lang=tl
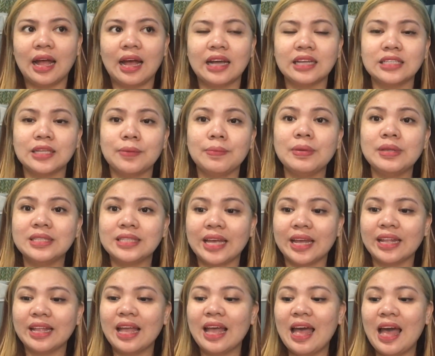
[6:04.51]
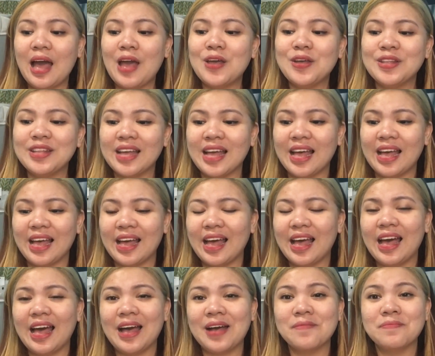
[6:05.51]
Kasi minsan, ayun nga,
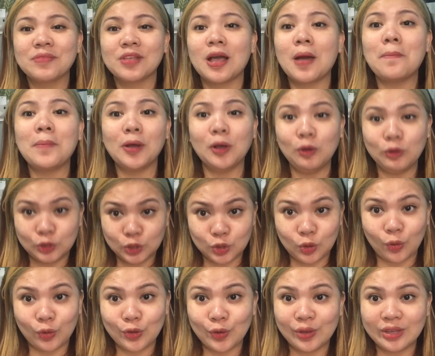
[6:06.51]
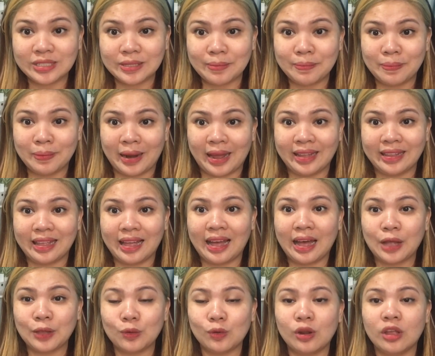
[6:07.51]
uh, kapag gusto ko yung isang
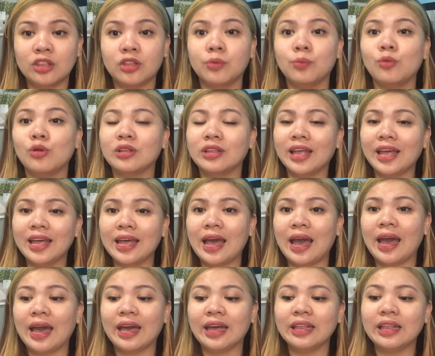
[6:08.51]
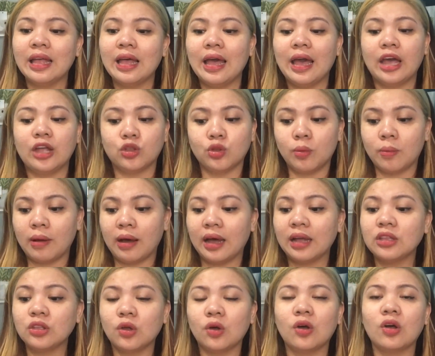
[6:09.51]
product, katulad ng multi-guide, eto
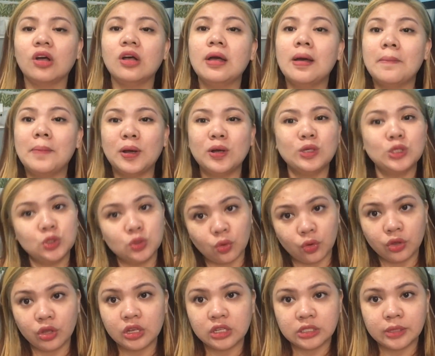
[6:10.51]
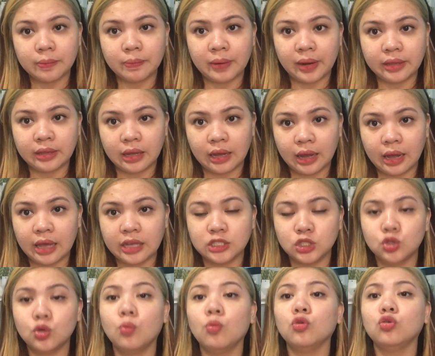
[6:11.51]
mga to, pag gusto ko yung isang product
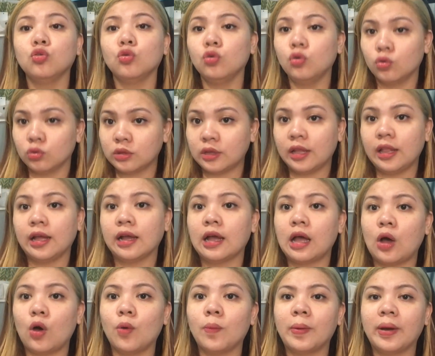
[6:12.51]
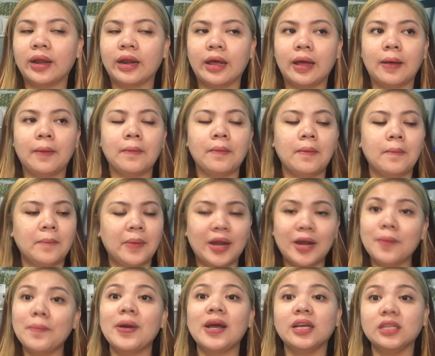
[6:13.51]
guys, tumutulong talaga ako para
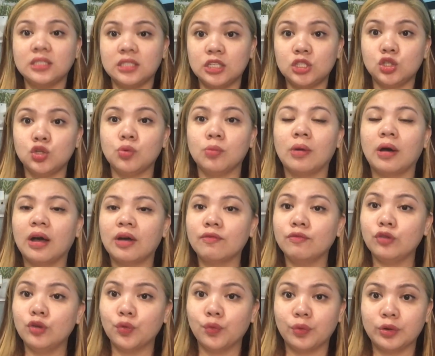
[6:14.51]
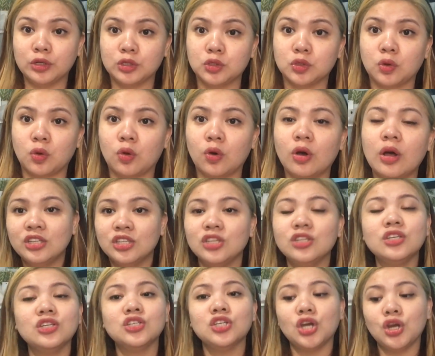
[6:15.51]
para ma-assist yung mga viewers ko.
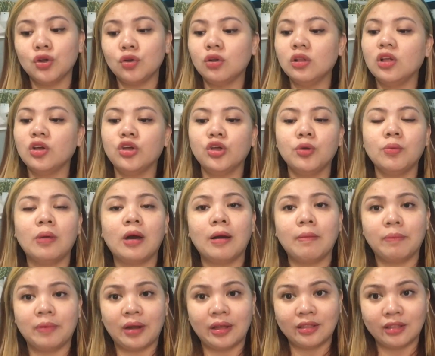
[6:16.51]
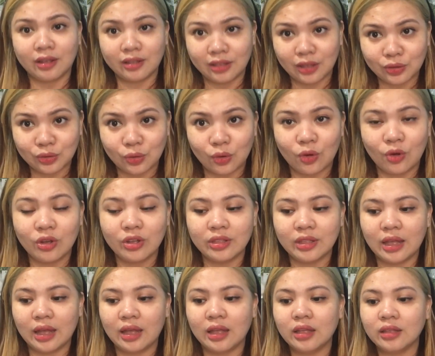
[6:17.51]
Sinishare ko lang yung mga product na to
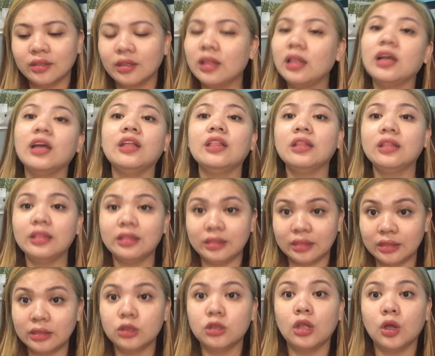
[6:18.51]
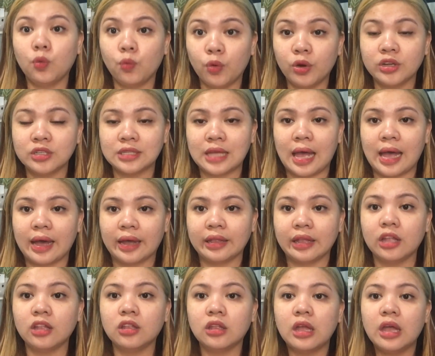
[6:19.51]
na talagang nag-work sa akin.
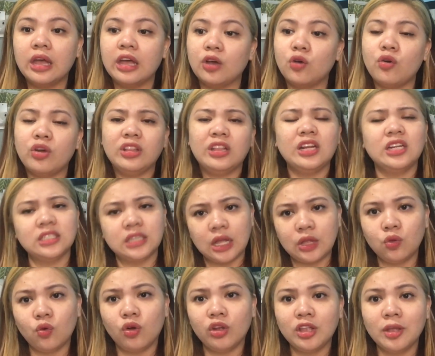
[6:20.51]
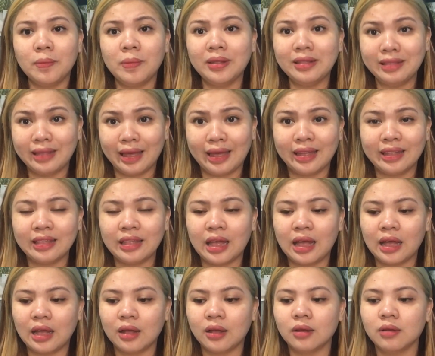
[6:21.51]
And kung interesado ka naman din
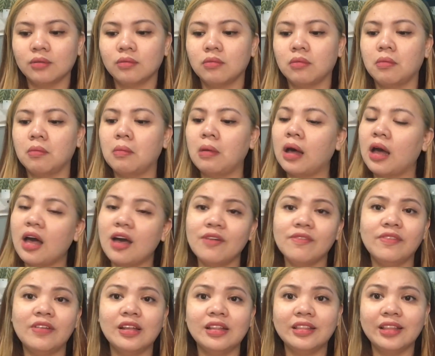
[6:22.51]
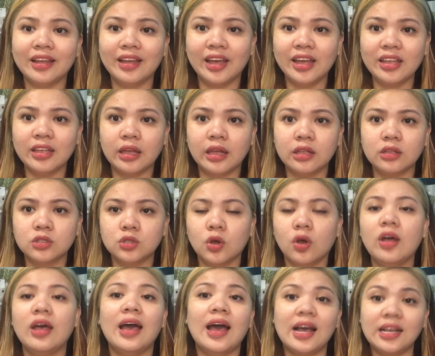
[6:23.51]
na maka-avail ng ganyan. So,
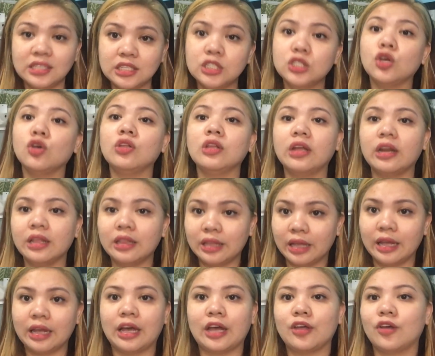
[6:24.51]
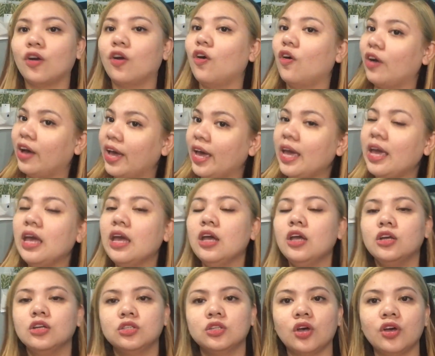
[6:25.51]
assist ko na rin din kayo. Okay?
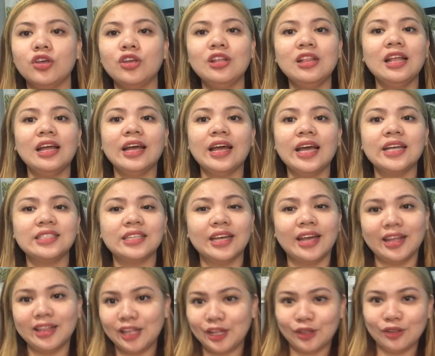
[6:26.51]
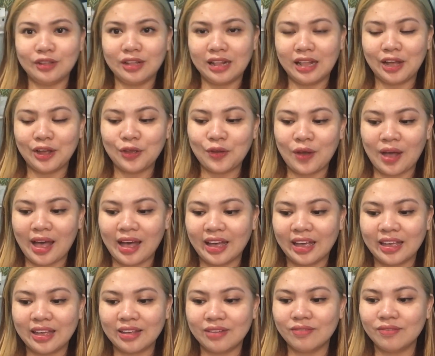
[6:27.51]
So, yun lang guys. Hanggang dito na lang yung
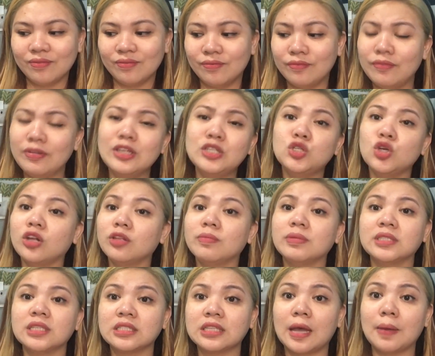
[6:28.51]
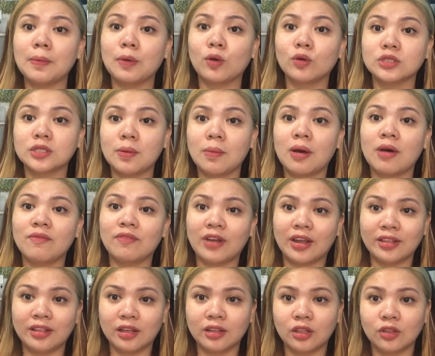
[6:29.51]
aking video at masasabi ko sa mga
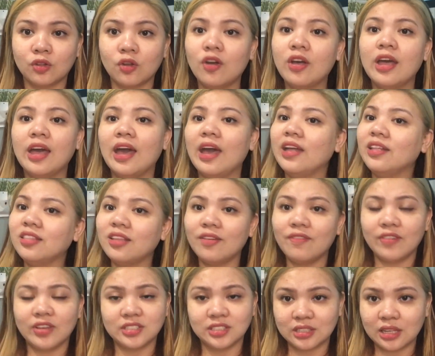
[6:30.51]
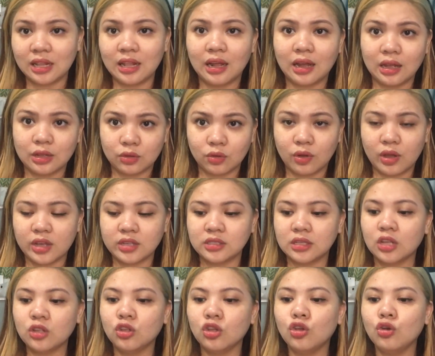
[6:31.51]
product na to. And the best talaga to guys.
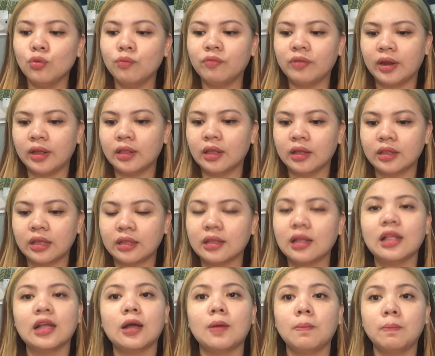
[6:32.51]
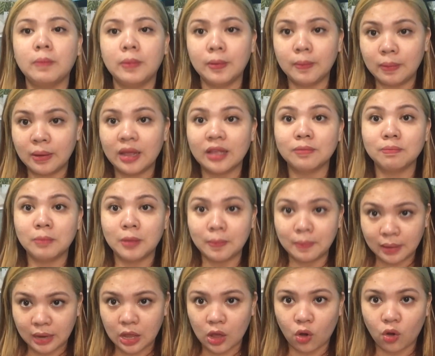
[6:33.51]
Ito yung product na talagang bibili at
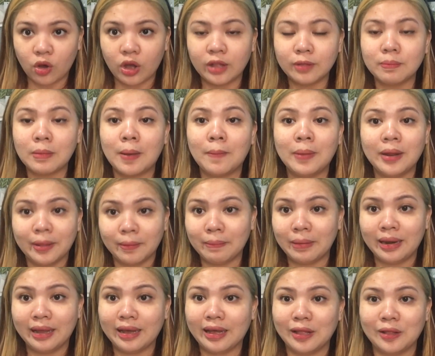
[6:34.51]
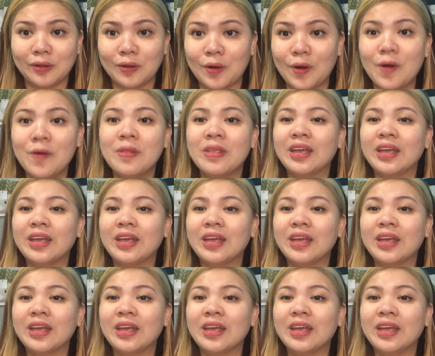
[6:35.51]
bibili ako at babalik-balikan ko.